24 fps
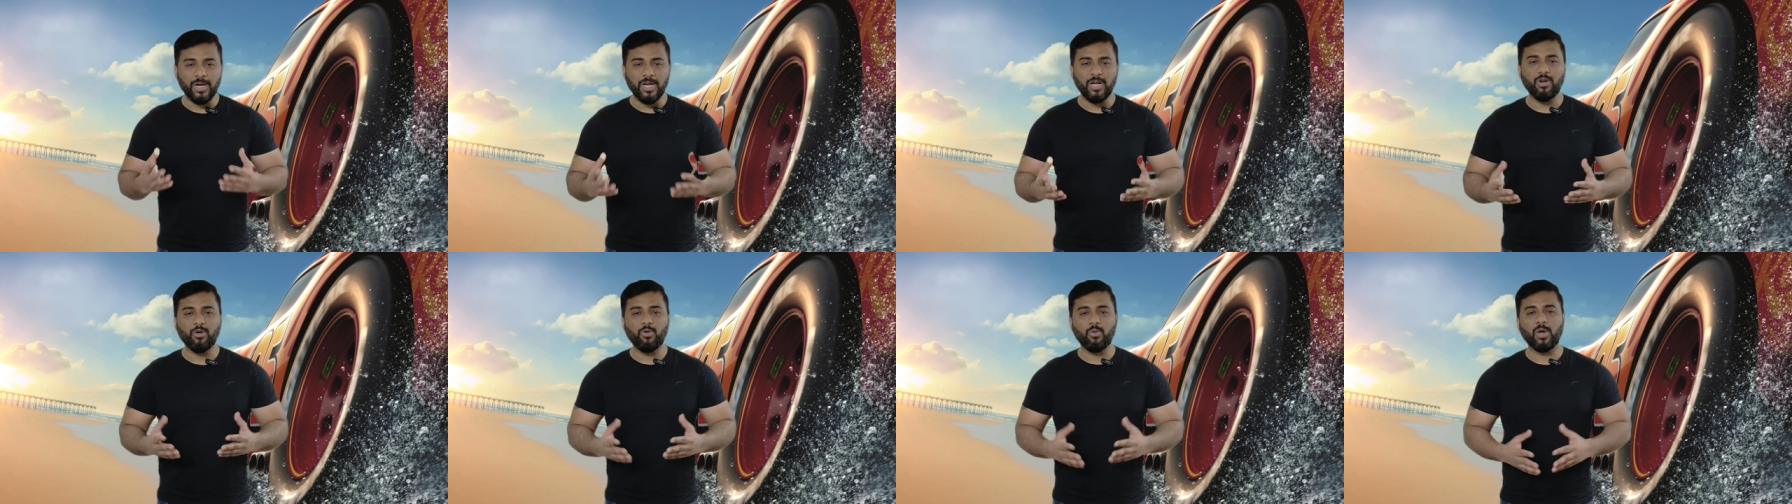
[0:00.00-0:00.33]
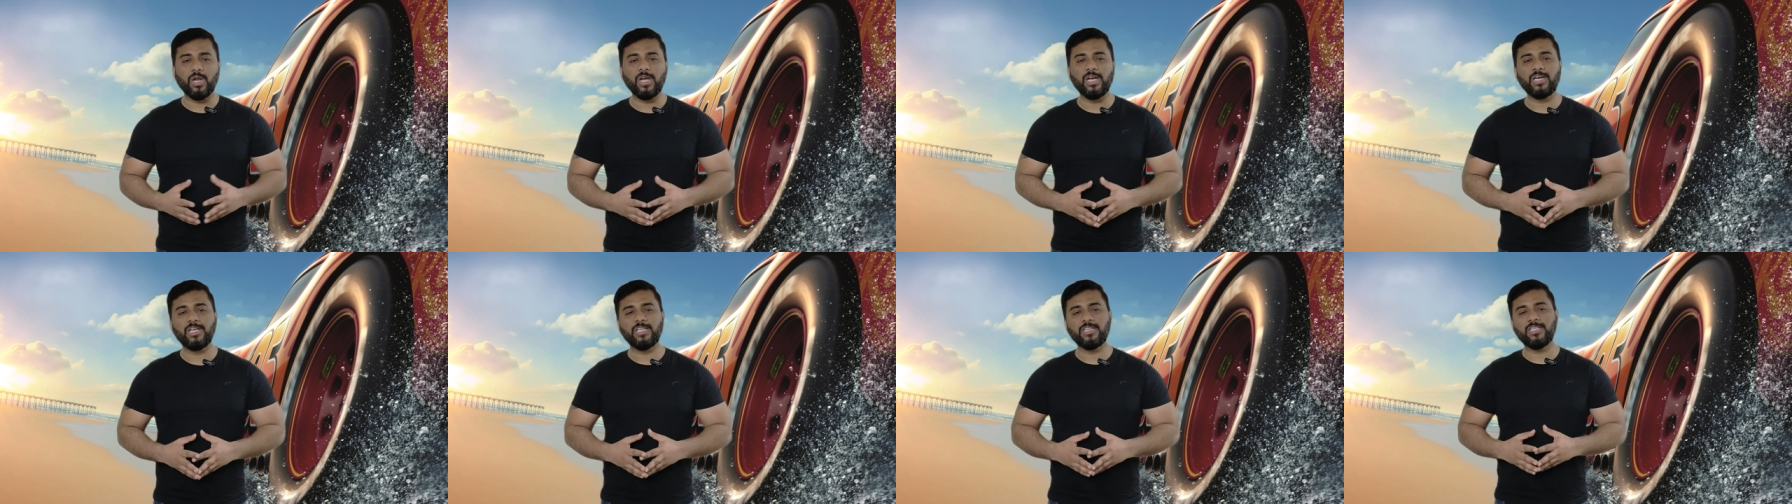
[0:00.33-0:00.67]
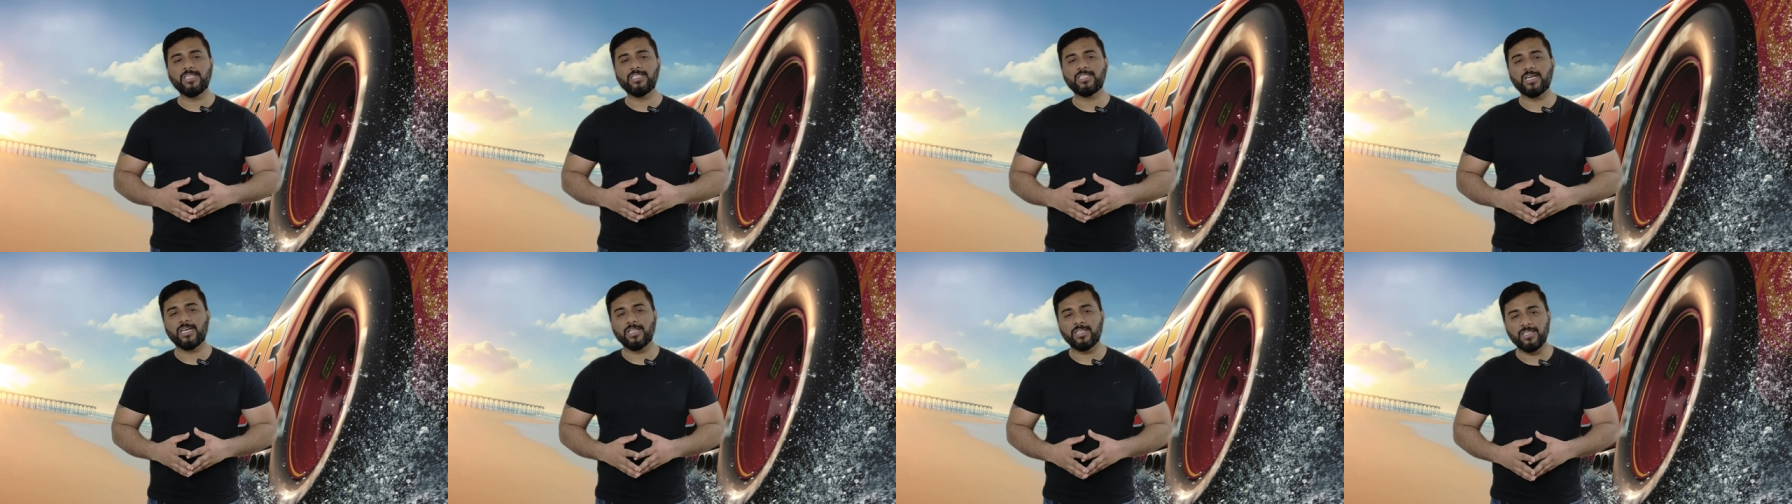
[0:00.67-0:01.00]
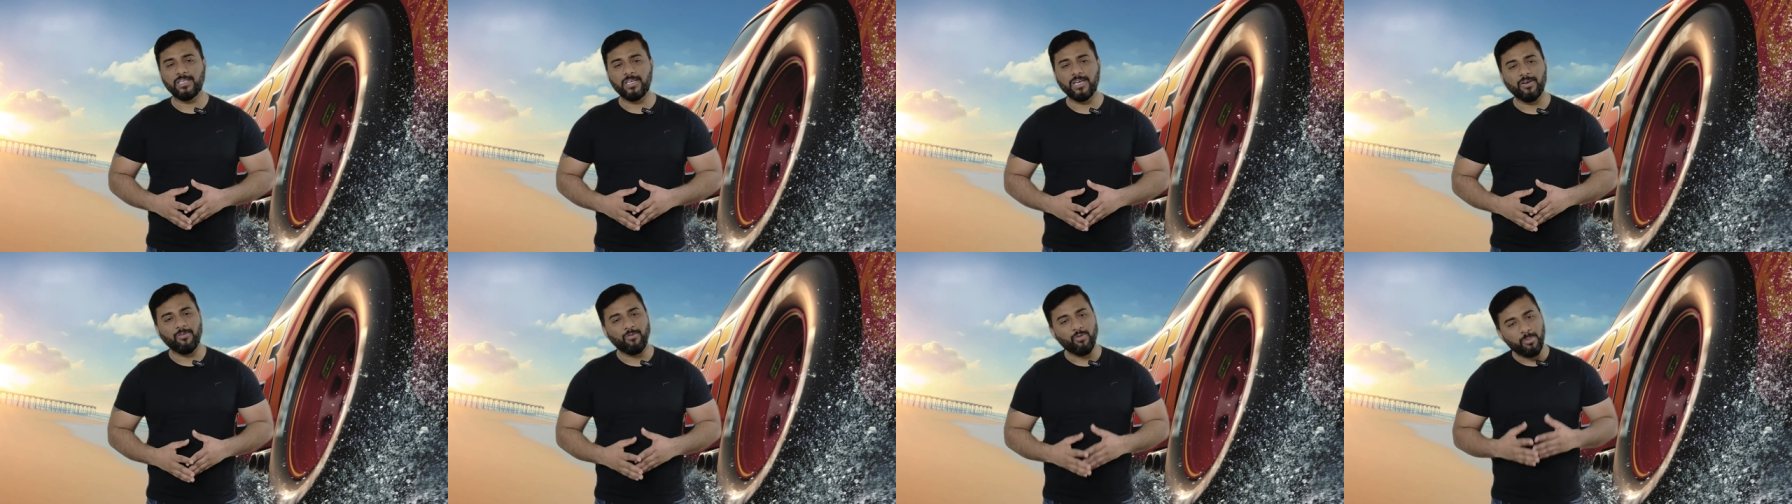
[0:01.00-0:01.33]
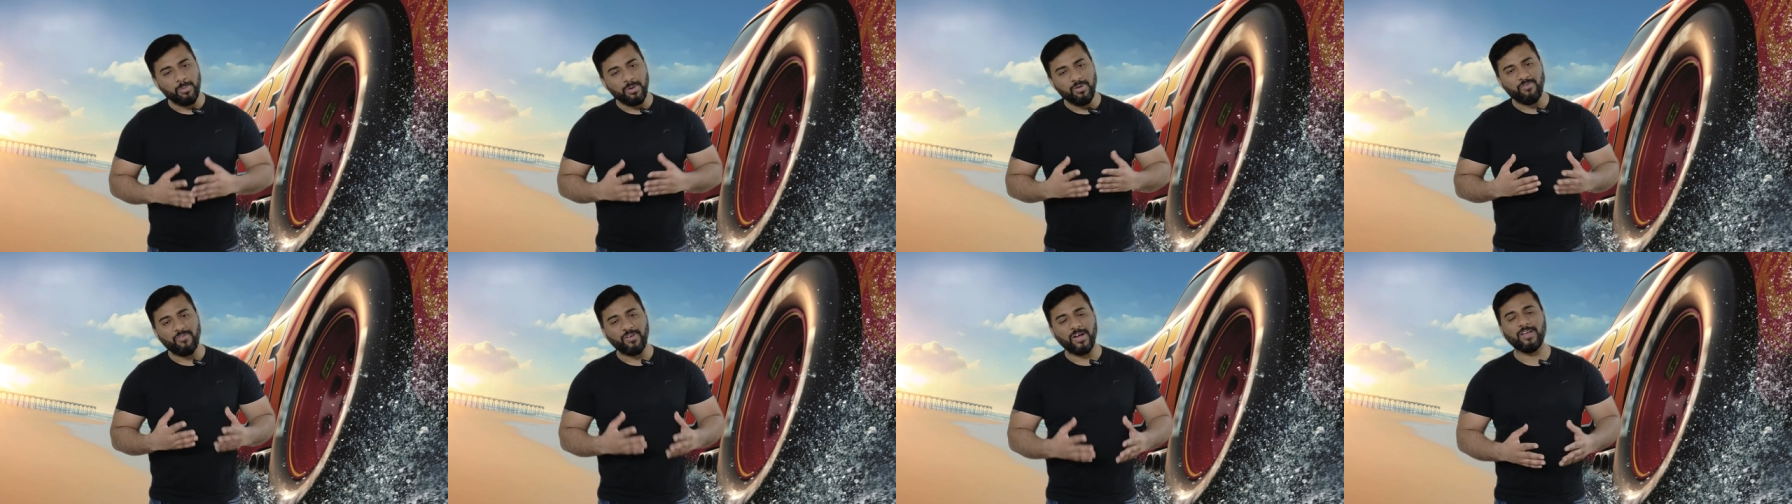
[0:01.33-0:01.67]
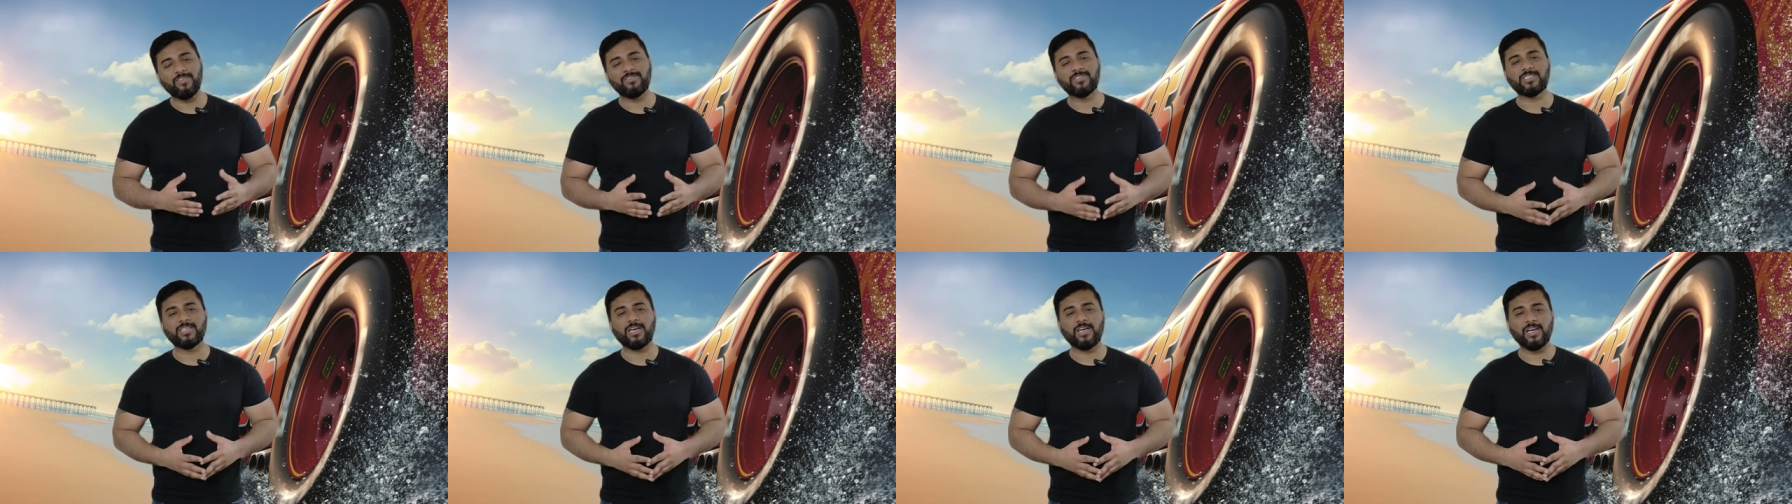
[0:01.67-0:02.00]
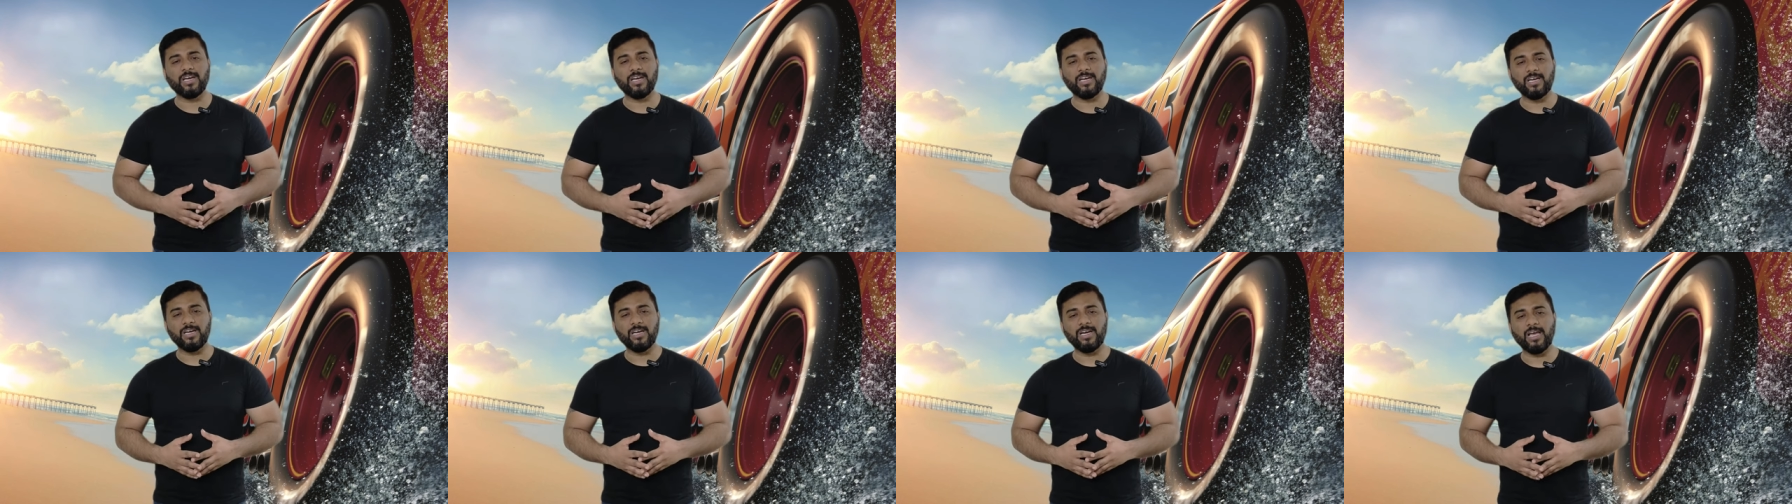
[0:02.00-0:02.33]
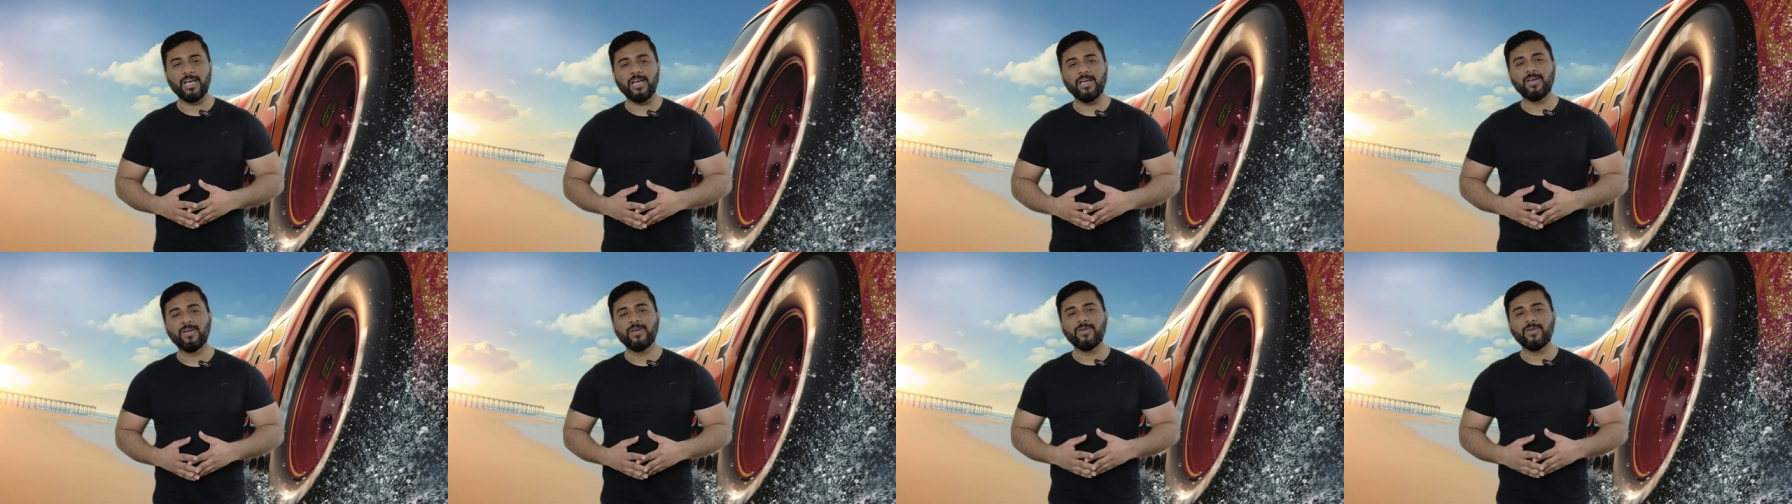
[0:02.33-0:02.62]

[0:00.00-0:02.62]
बिल्ड क्वालिटी दी जाती है वो भी फाइव स्टार रेटेड